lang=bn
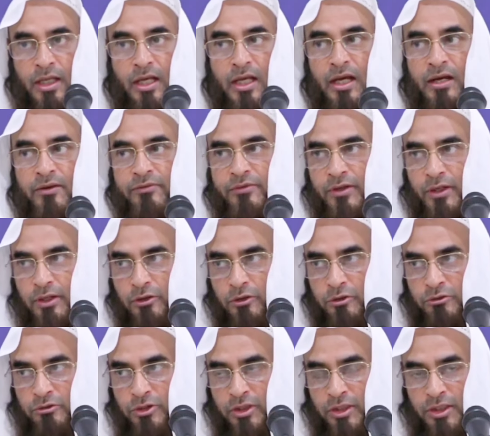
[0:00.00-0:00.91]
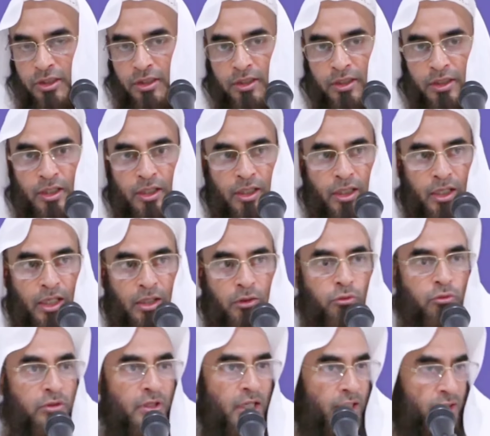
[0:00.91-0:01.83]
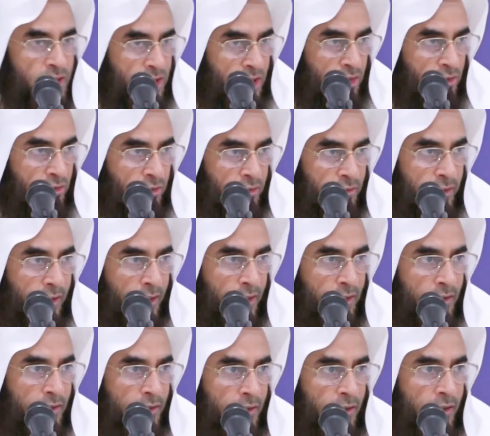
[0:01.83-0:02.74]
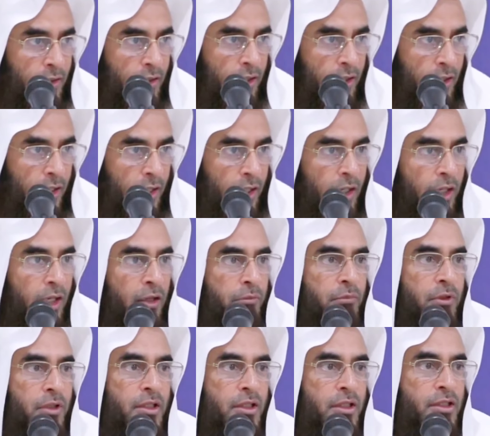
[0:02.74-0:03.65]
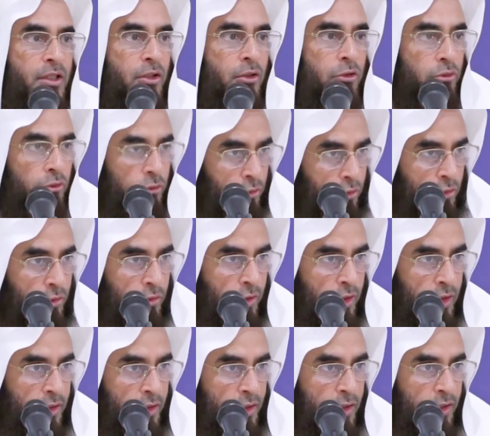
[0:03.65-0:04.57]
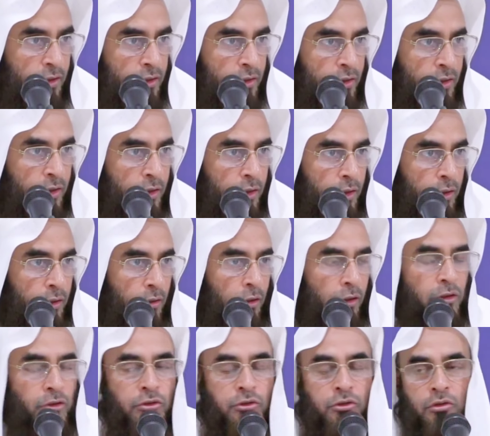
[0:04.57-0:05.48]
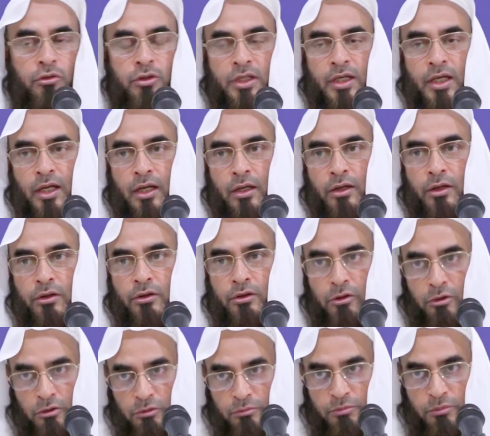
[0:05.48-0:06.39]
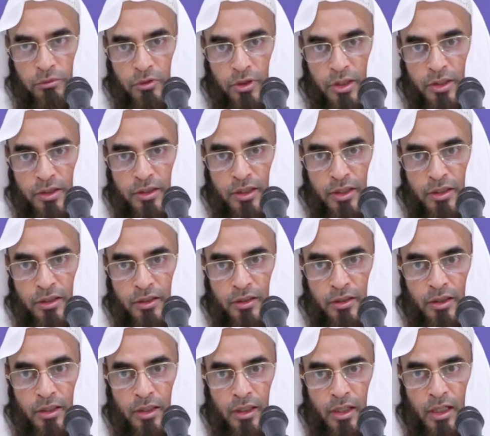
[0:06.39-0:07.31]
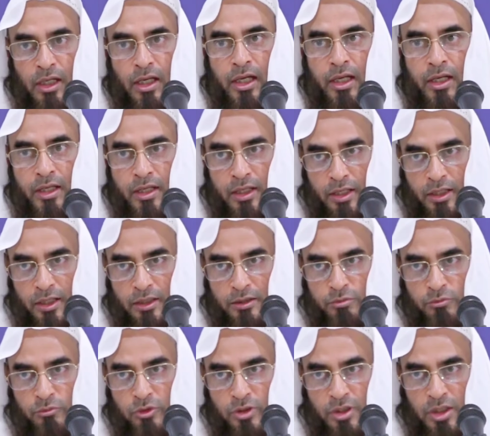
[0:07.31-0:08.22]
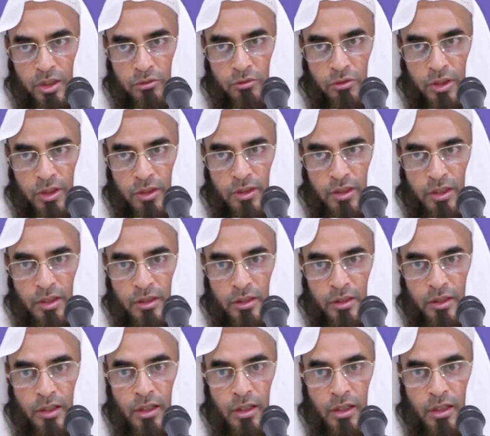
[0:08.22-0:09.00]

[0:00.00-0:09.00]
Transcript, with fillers: গাফিলতি উদাসীনতা আল্লাহ আমাদের যেন দূর করে দেন অন্তরকে আল্লাহ নরম করে দেন আখেরাতমুখী করে দেন